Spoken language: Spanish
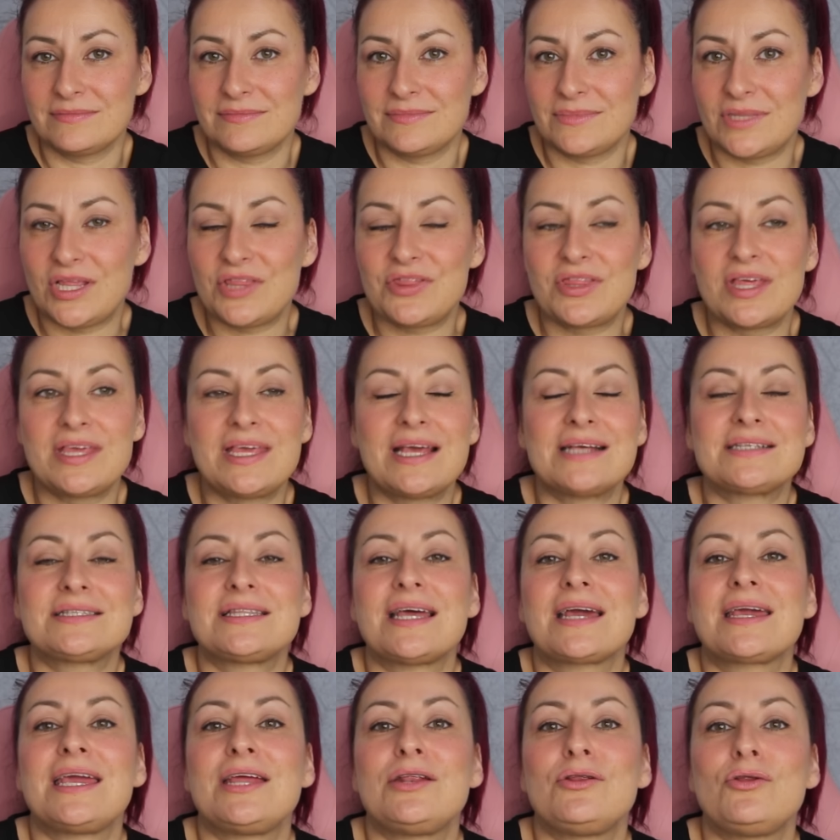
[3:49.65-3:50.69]
Dice, y
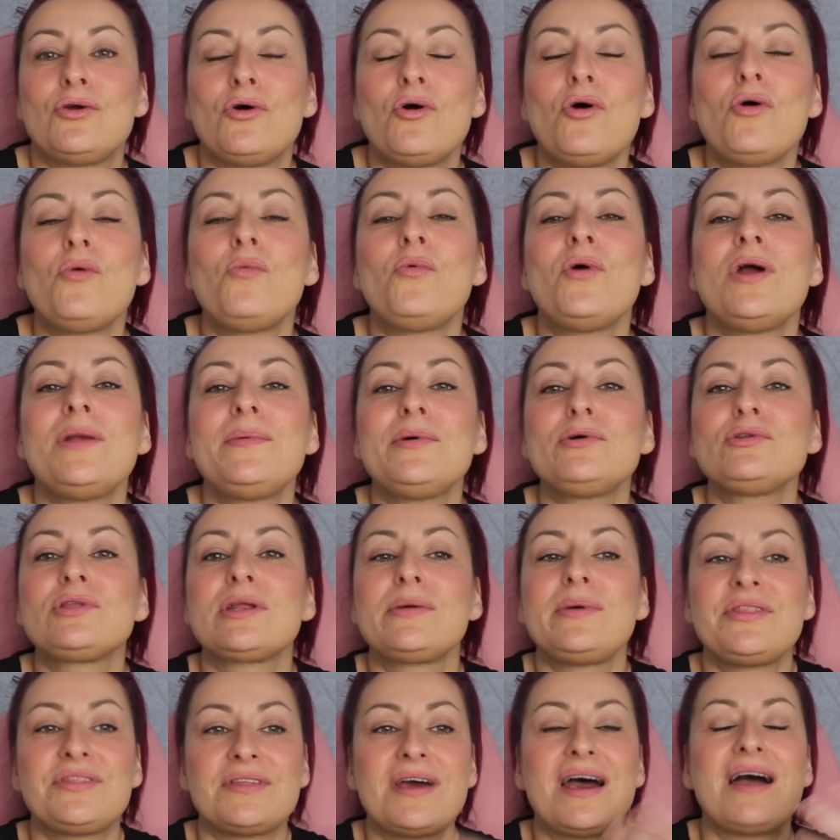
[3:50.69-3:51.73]
hasta que no vuelve otra
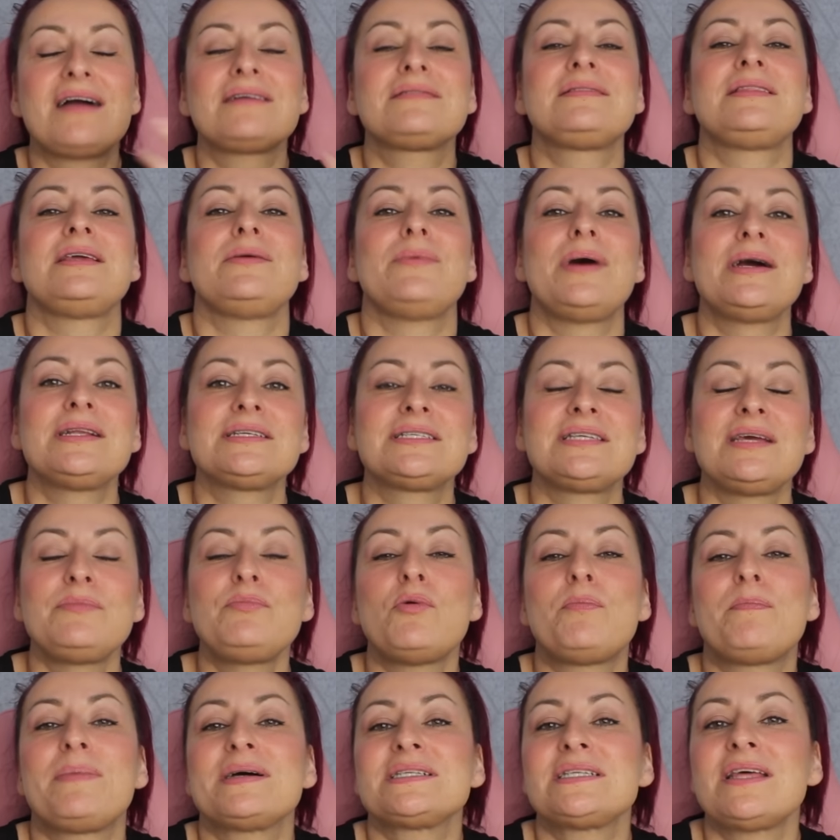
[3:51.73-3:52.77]
vez a activarse,
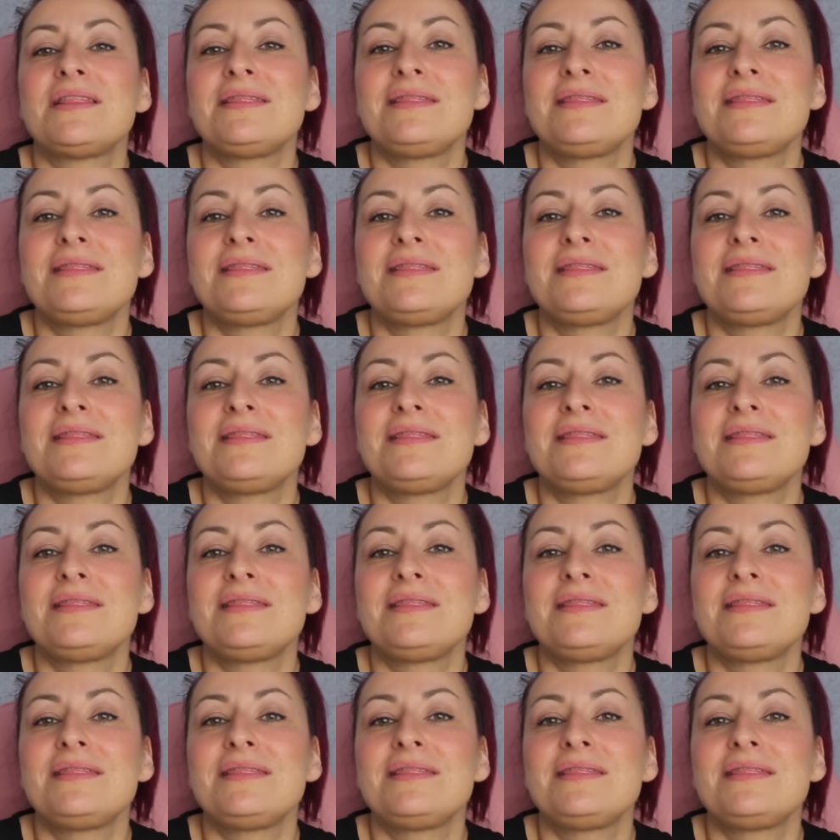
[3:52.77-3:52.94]
pues pasan